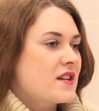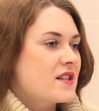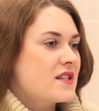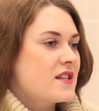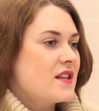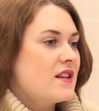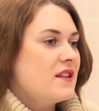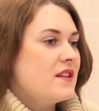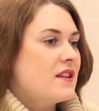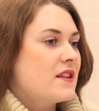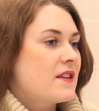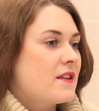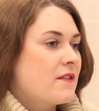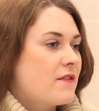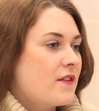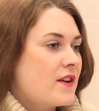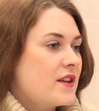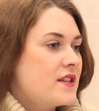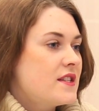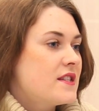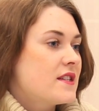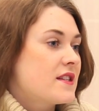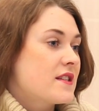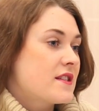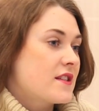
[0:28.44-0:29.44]
Оксана.
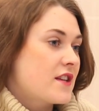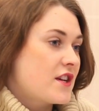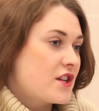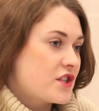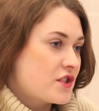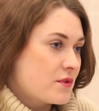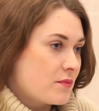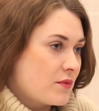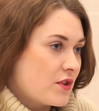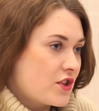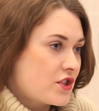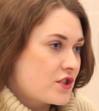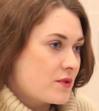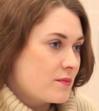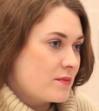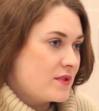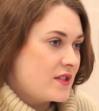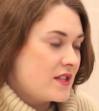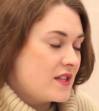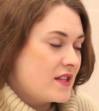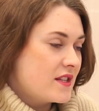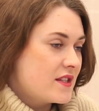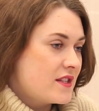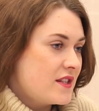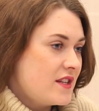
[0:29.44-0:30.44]
Давайте расскажем нашим
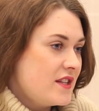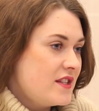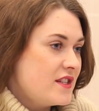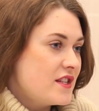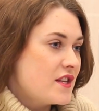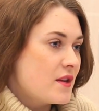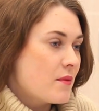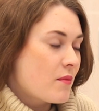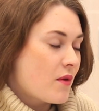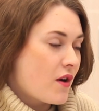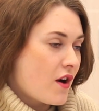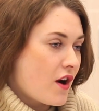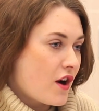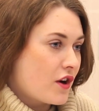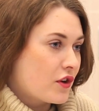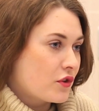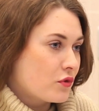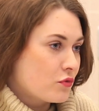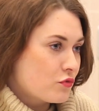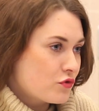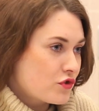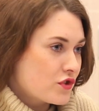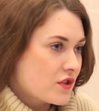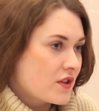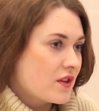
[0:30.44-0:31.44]
телезрителям, как
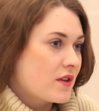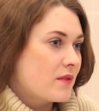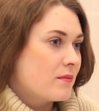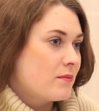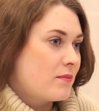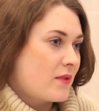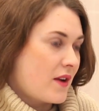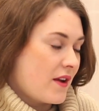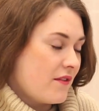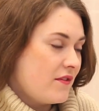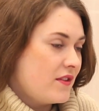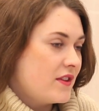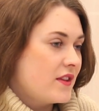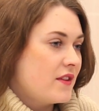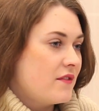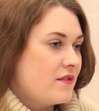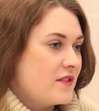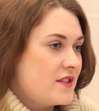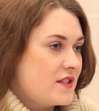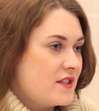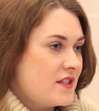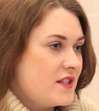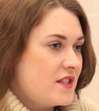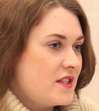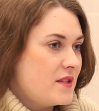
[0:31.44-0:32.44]
нужно правильно
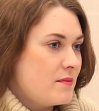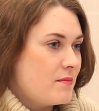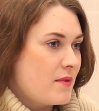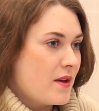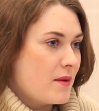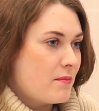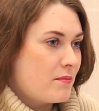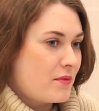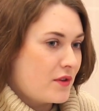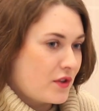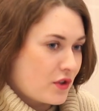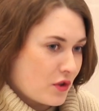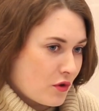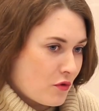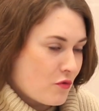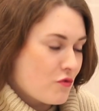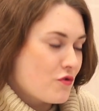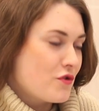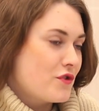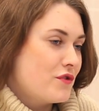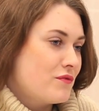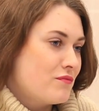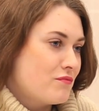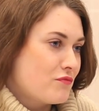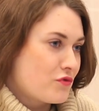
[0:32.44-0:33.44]
вести себя при
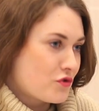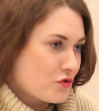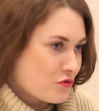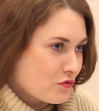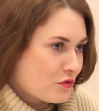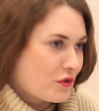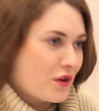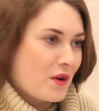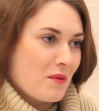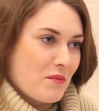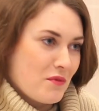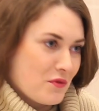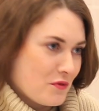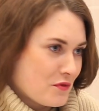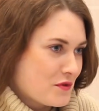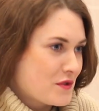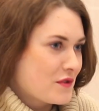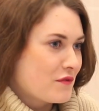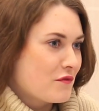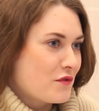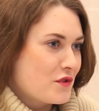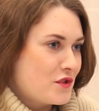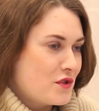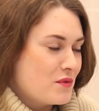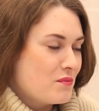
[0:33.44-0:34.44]
такой жутко
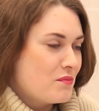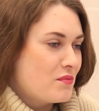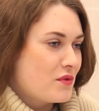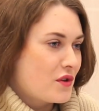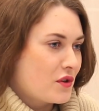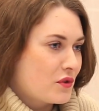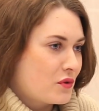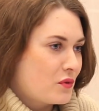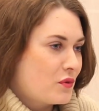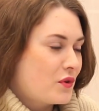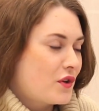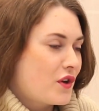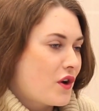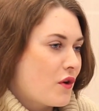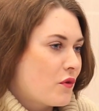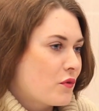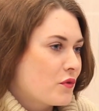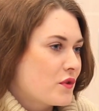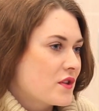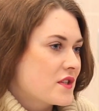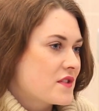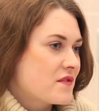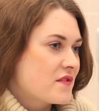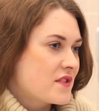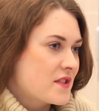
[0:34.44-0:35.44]
минусовой температуре, как у
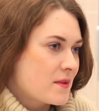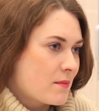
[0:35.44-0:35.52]
нас в